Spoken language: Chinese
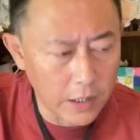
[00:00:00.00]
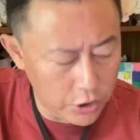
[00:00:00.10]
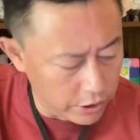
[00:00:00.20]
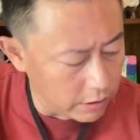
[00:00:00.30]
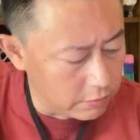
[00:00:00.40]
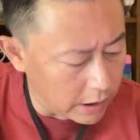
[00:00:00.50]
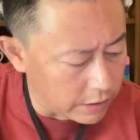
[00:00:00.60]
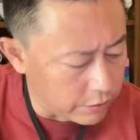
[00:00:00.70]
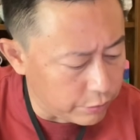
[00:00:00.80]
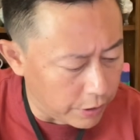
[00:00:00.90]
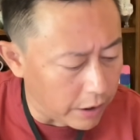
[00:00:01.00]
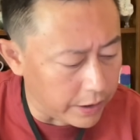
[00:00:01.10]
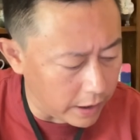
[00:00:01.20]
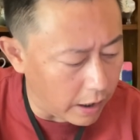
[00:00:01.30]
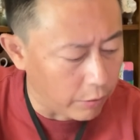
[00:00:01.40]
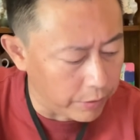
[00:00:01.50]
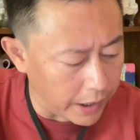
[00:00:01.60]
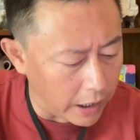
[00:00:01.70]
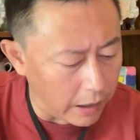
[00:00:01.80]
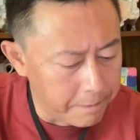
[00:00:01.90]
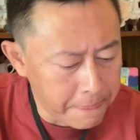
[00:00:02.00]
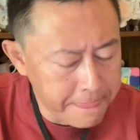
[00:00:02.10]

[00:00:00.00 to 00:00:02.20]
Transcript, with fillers: 是啊，就需要您考虑的啊。